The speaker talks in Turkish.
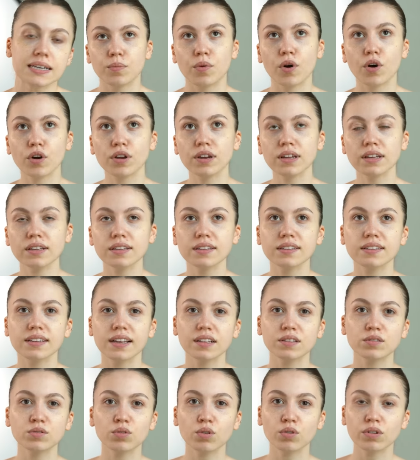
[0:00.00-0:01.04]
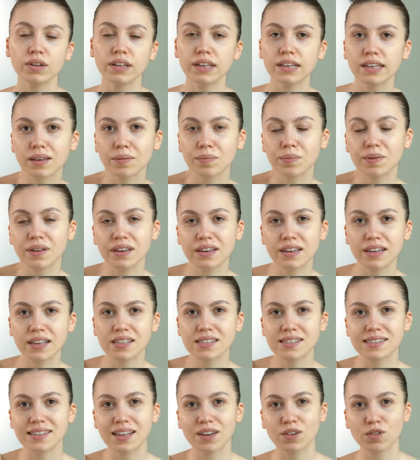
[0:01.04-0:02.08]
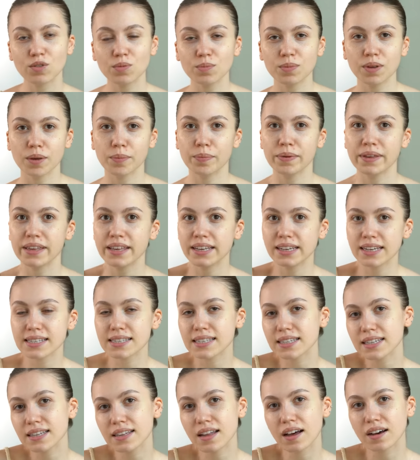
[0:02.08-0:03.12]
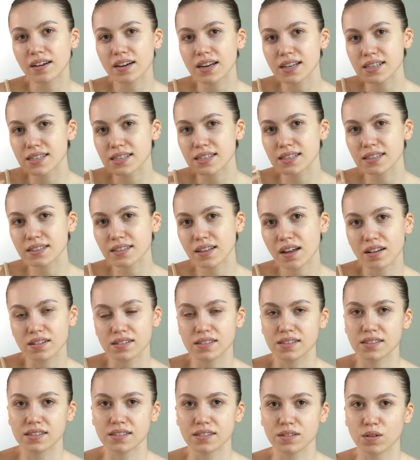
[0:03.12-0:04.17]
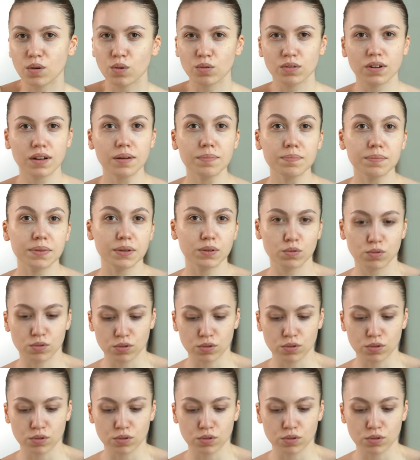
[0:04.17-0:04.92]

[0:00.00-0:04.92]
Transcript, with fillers: Böyle ne tonik gibi ne serum gibi ikisinin arasında aslında olan bir